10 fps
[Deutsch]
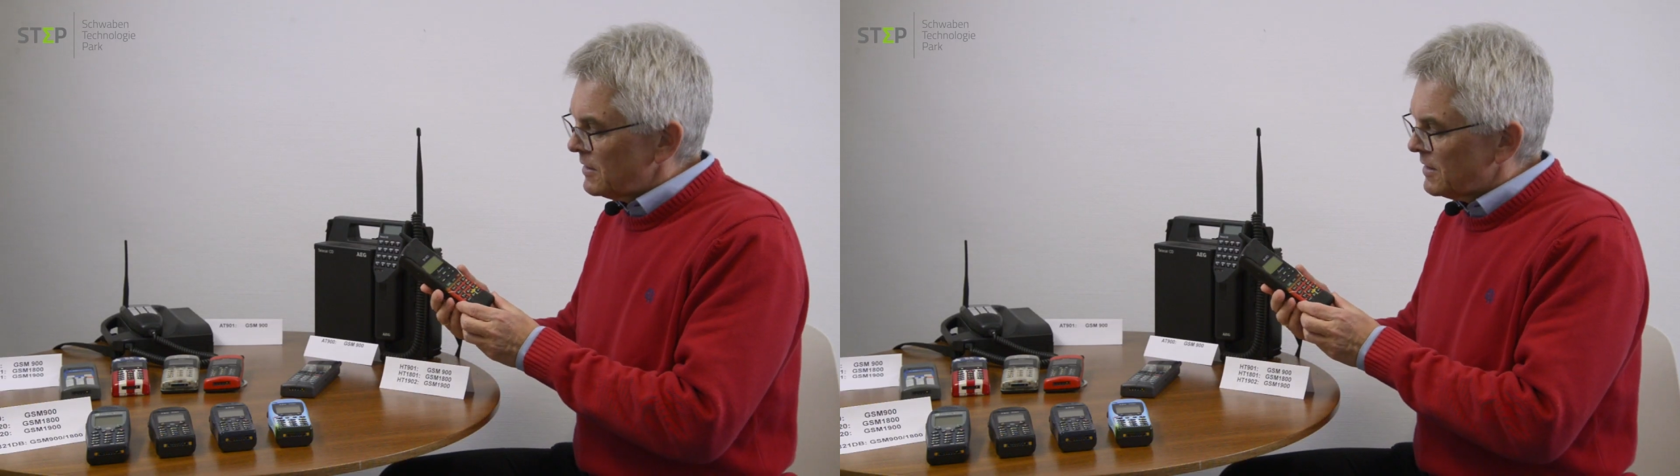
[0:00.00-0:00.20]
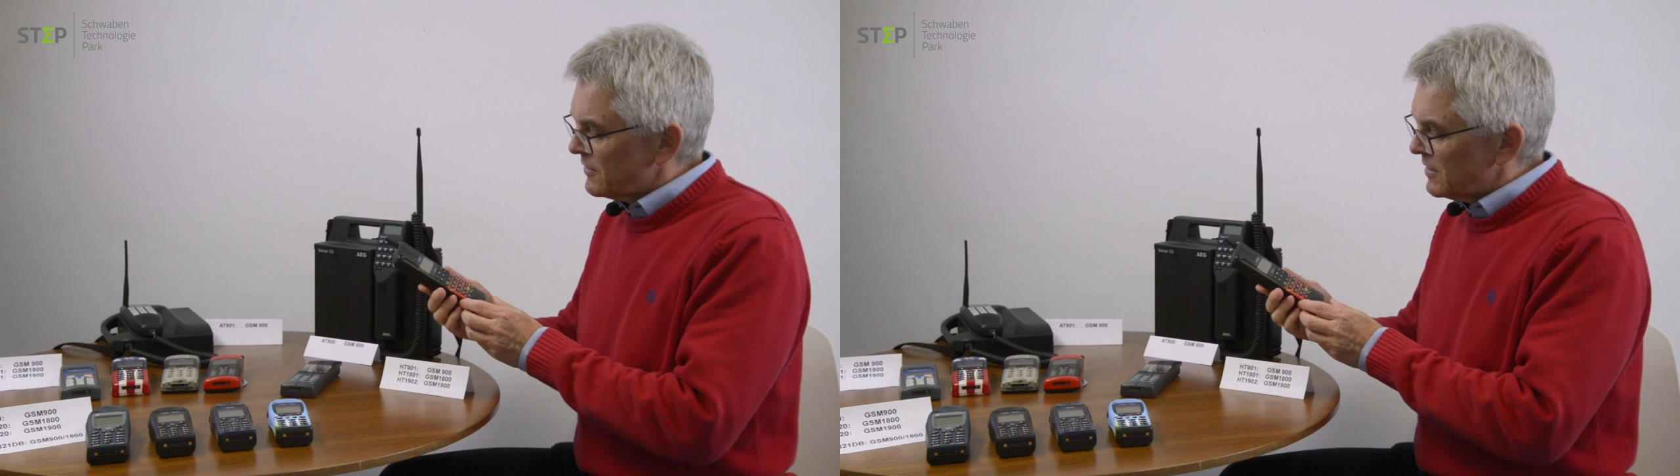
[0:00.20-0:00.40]

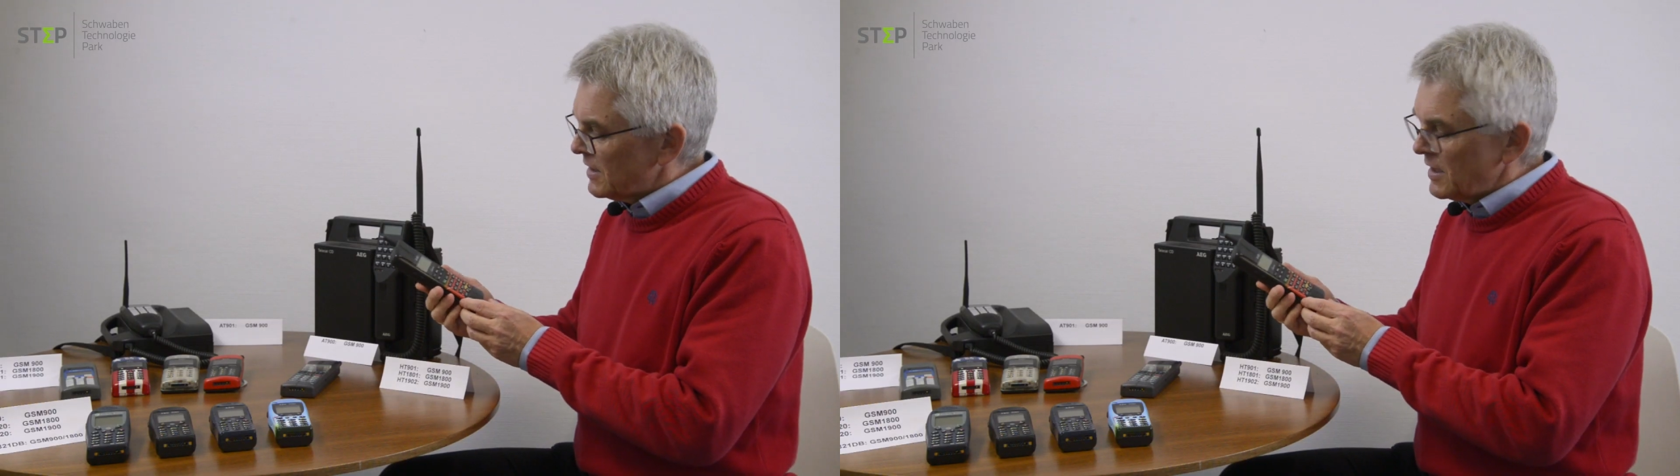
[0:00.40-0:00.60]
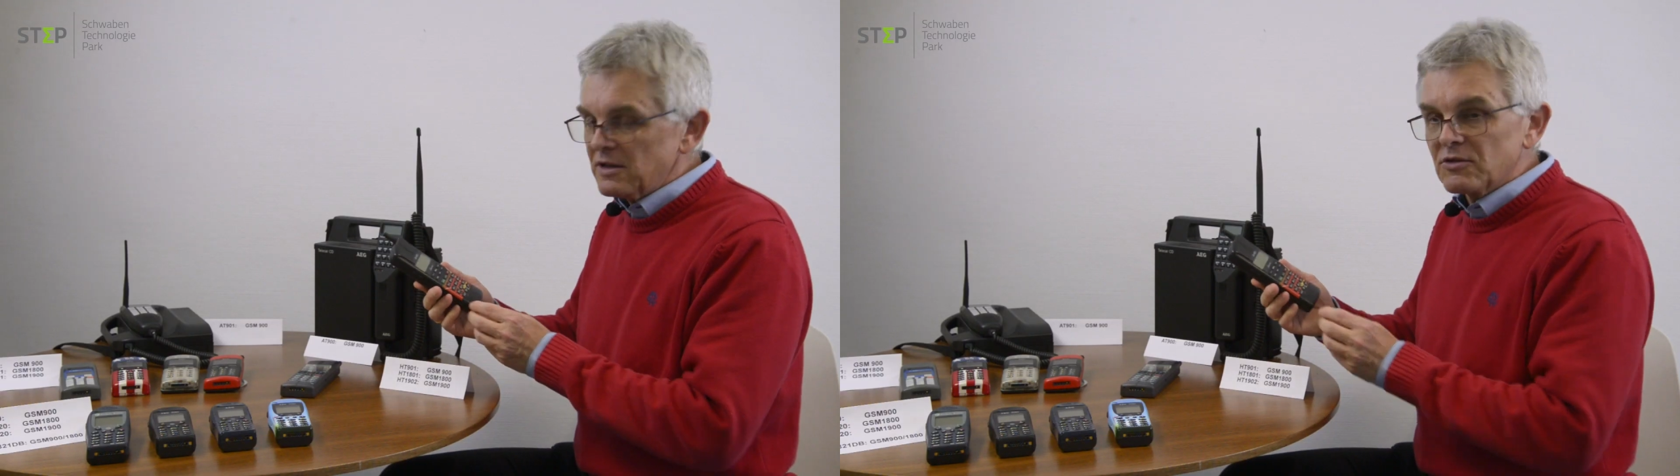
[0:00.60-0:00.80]
Das
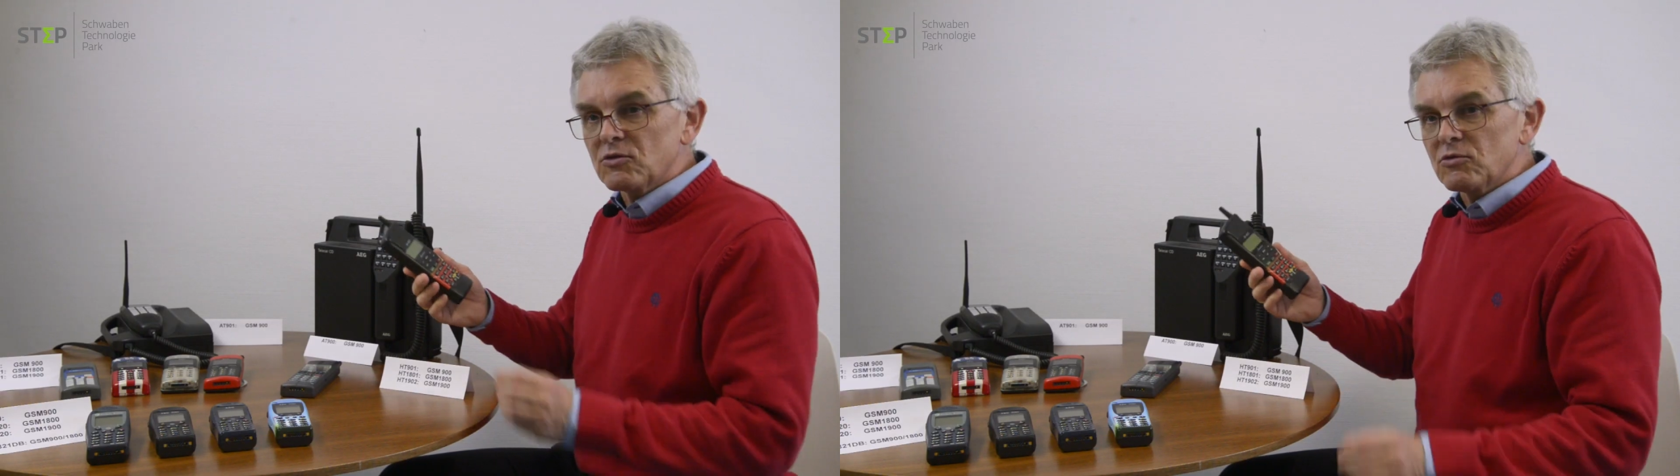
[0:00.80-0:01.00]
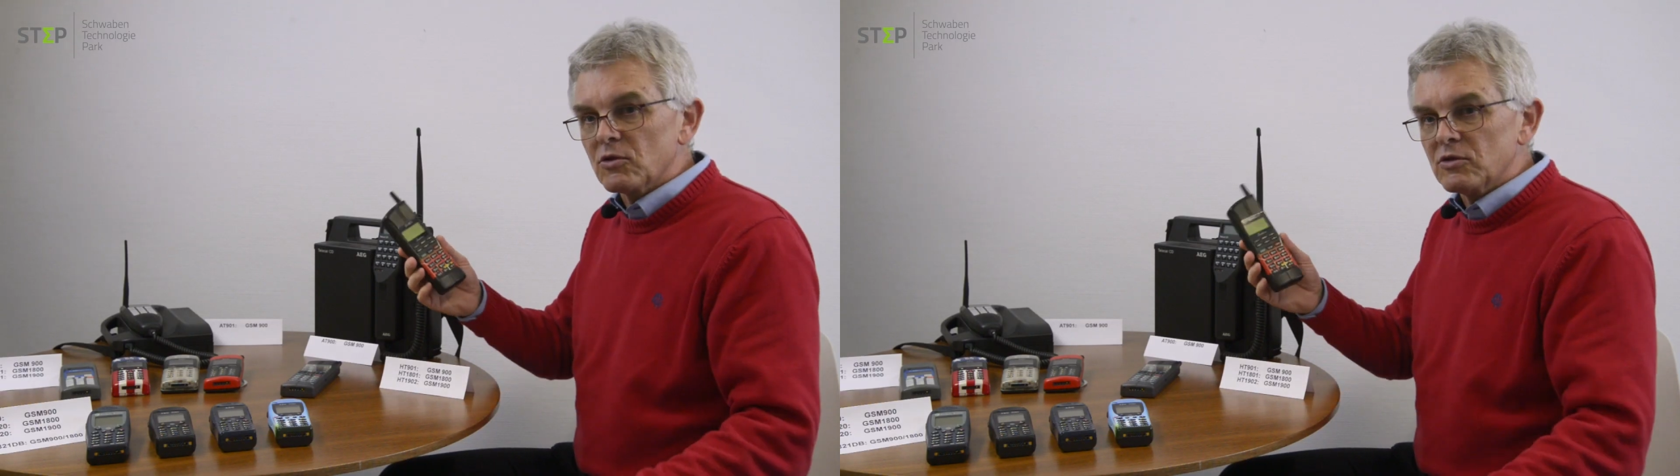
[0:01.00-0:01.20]
Gerät
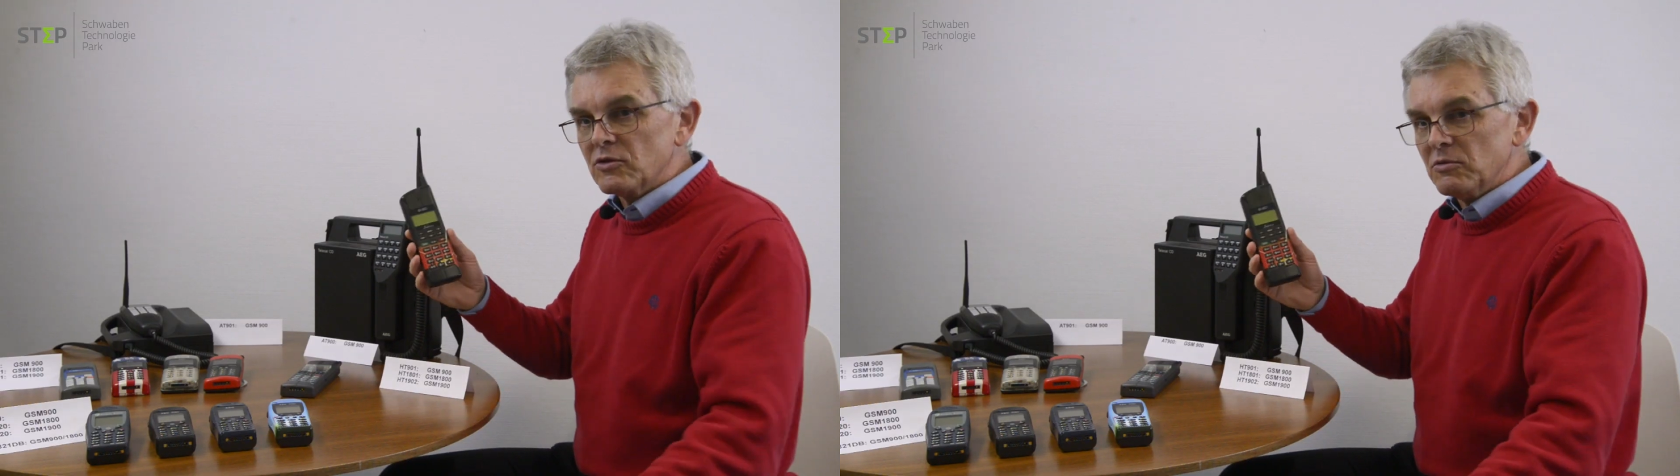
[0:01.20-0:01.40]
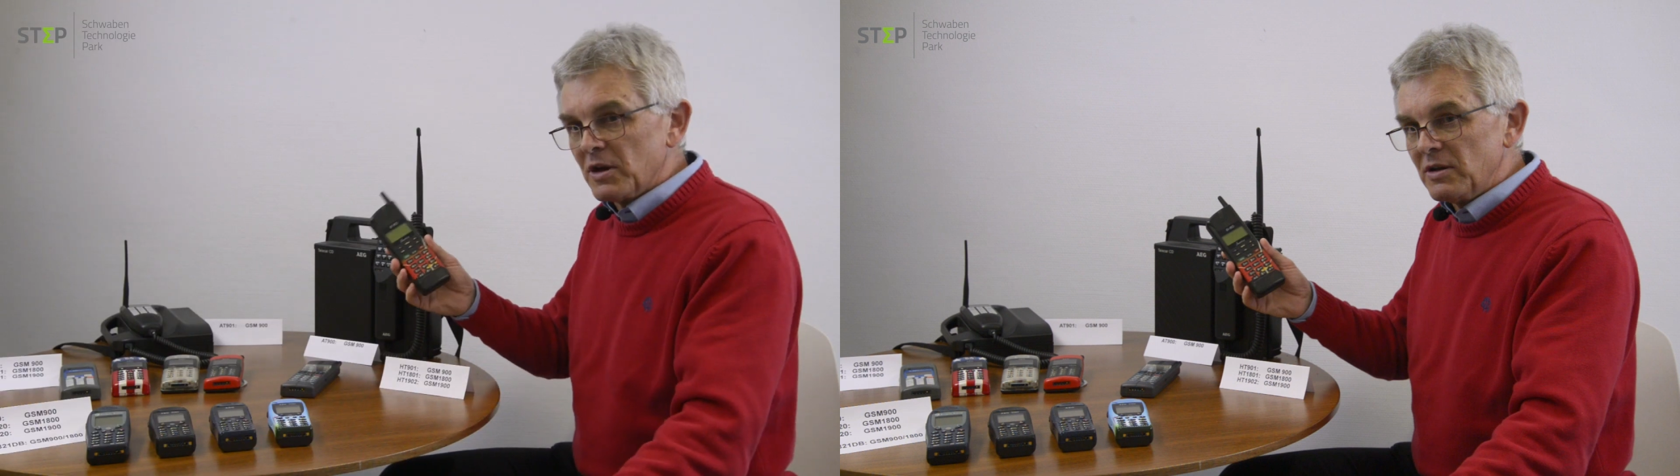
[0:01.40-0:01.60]

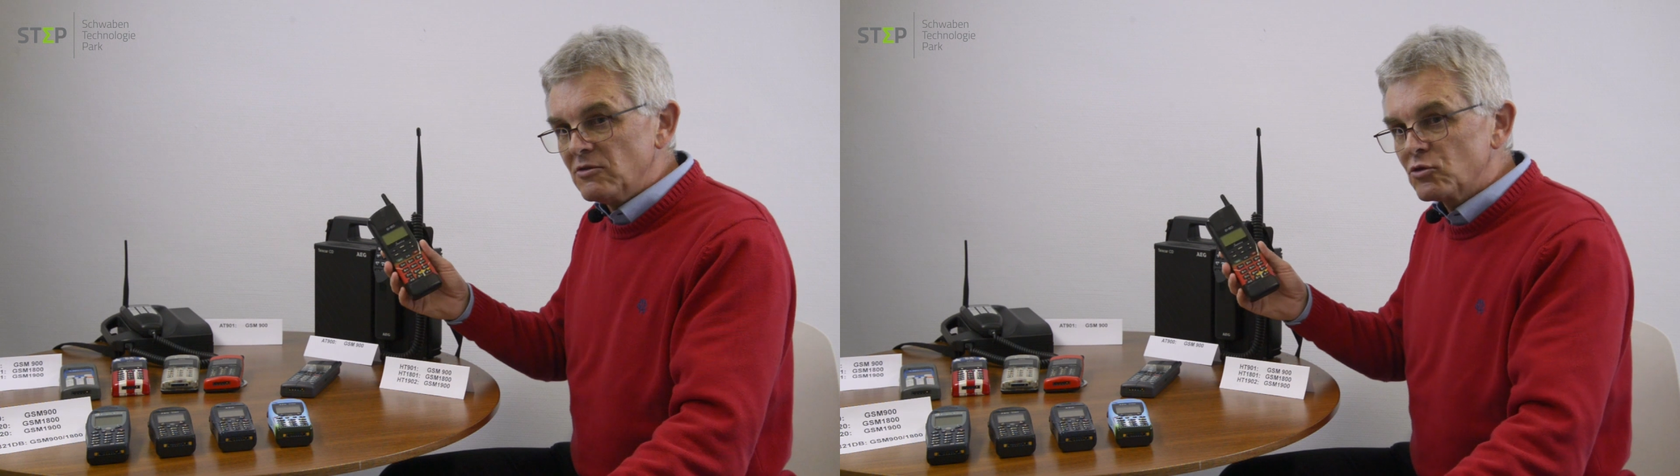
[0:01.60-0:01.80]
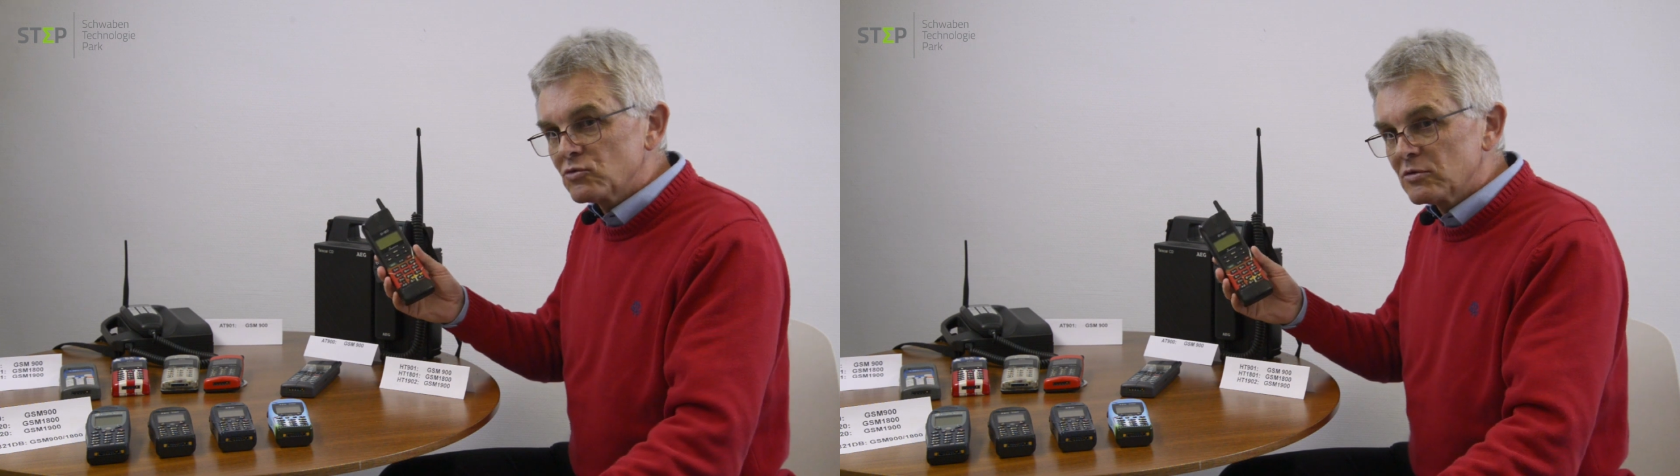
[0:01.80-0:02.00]
konnte
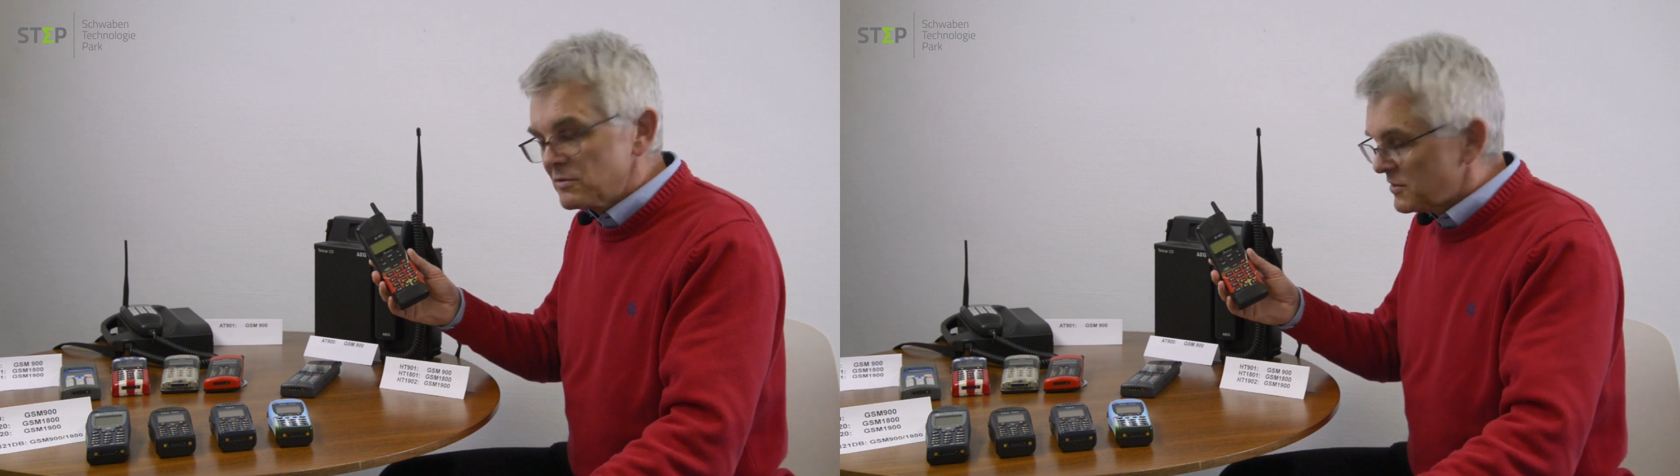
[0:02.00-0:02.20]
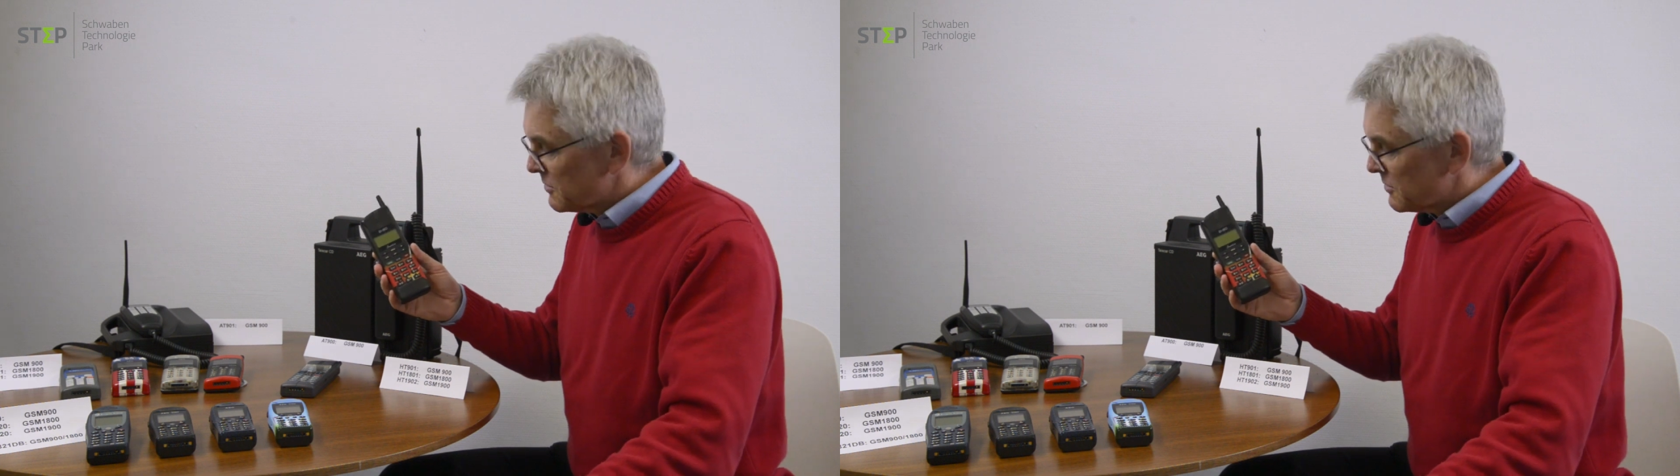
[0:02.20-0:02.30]
immerhin schon